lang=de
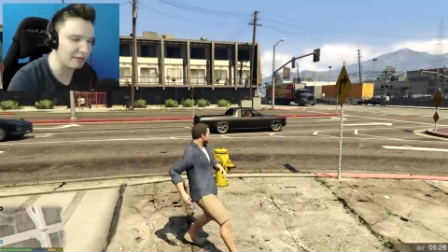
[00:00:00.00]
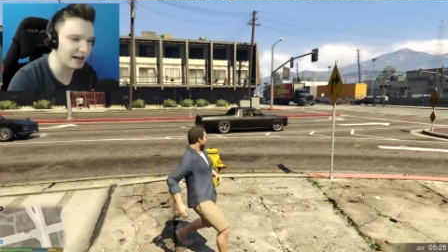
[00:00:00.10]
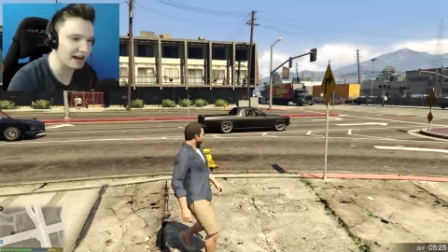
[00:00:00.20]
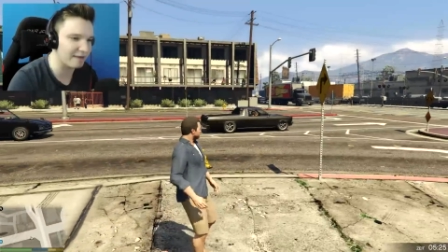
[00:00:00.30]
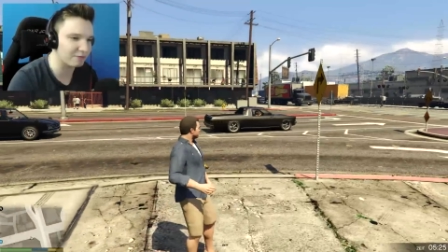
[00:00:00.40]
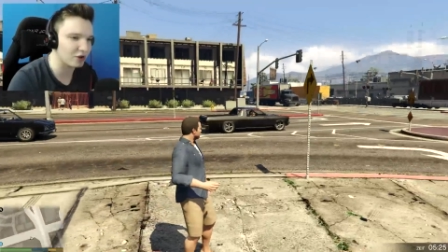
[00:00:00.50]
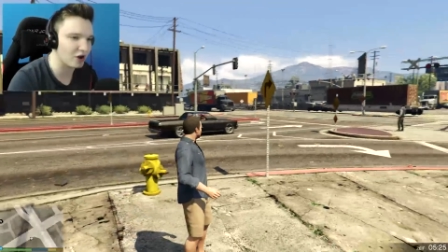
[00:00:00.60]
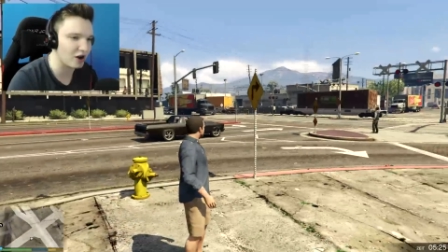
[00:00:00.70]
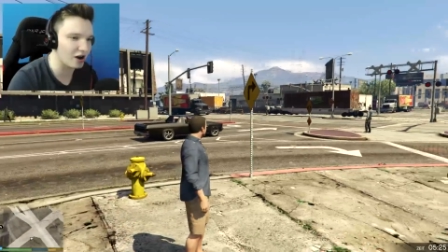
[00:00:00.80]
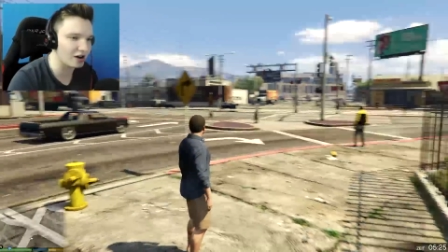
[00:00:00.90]

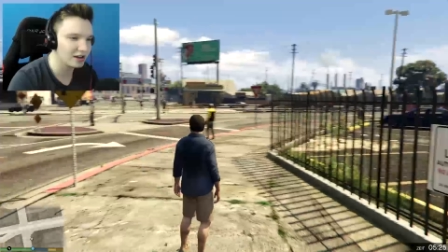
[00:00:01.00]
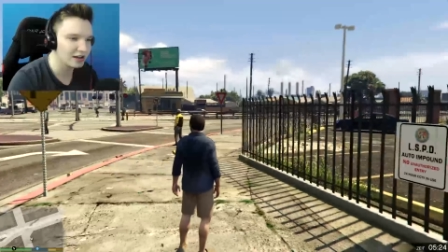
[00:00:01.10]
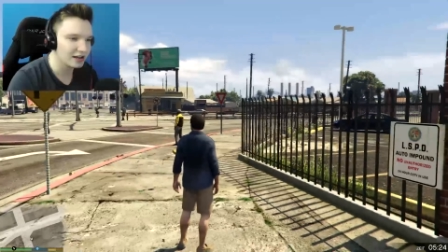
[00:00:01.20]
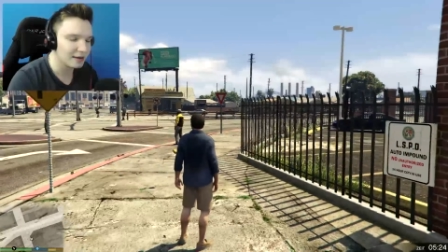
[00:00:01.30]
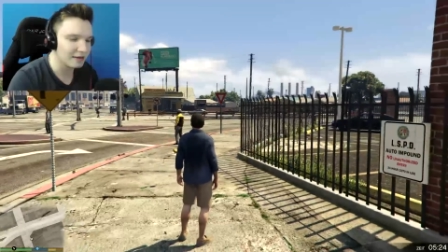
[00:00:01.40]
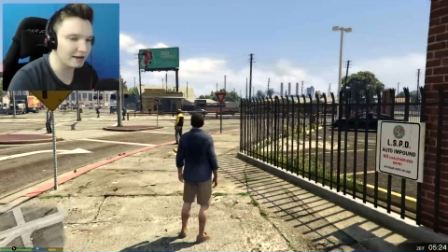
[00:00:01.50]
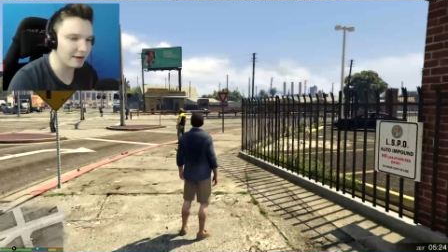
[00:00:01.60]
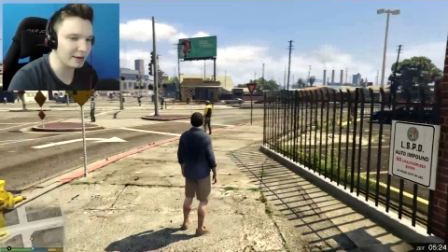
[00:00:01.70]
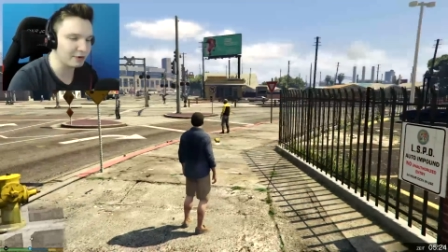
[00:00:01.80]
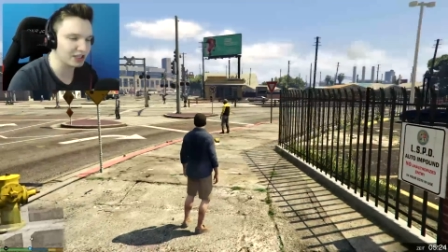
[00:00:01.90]
meiner... Oh, äh,
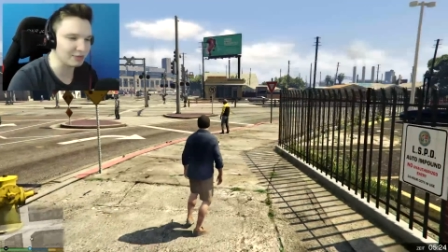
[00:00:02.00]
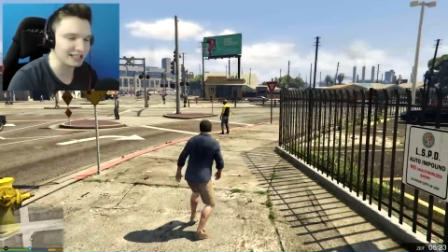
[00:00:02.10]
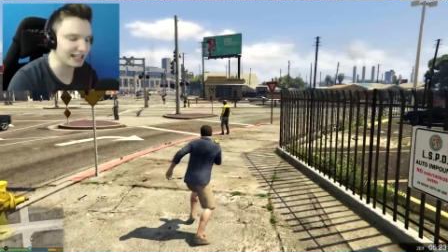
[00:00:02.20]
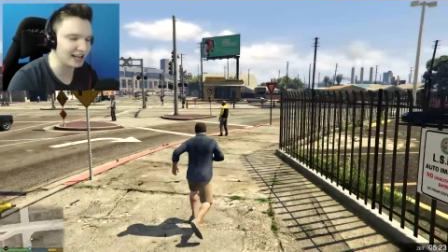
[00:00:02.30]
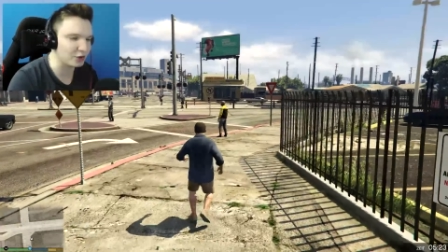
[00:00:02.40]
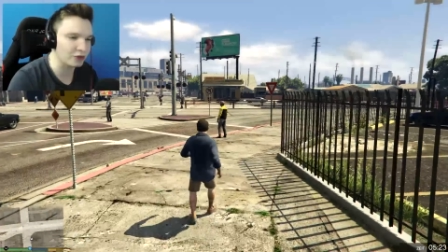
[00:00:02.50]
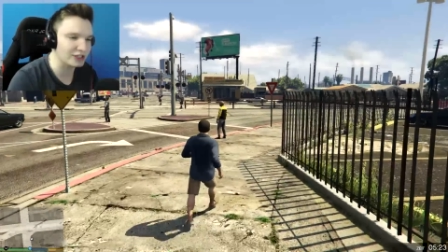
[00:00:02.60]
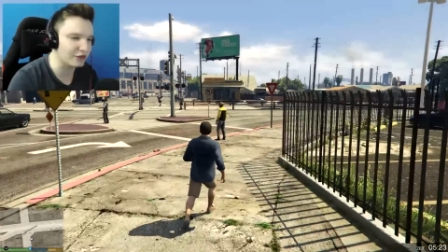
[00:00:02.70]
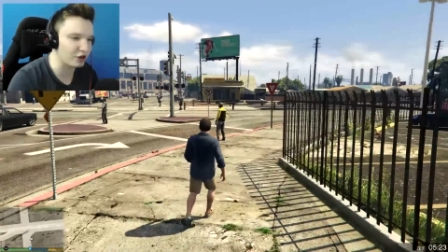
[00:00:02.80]
meine Bitch hat mich gerade angerufen, sie